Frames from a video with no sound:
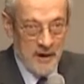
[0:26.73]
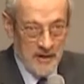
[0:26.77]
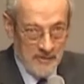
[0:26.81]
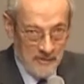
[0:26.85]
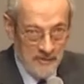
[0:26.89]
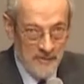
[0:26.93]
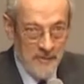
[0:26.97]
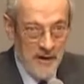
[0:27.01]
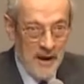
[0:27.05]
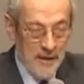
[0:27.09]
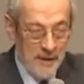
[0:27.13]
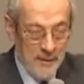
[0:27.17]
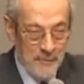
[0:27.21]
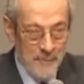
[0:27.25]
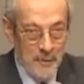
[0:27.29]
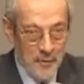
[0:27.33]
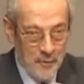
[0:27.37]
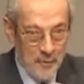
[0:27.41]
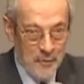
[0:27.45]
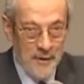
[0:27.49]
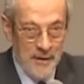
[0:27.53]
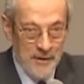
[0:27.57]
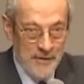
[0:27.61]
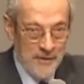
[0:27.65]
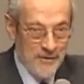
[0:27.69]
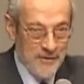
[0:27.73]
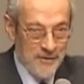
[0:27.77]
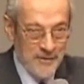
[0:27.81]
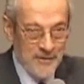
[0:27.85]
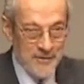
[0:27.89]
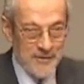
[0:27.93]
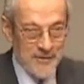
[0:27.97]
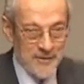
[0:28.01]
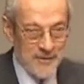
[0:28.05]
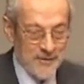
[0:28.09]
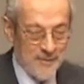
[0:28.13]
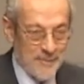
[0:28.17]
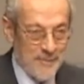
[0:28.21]
プレゼンを今日聞かせ
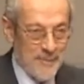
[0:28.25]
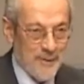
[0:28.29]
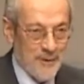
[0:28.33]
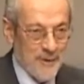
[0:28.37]
ていただきま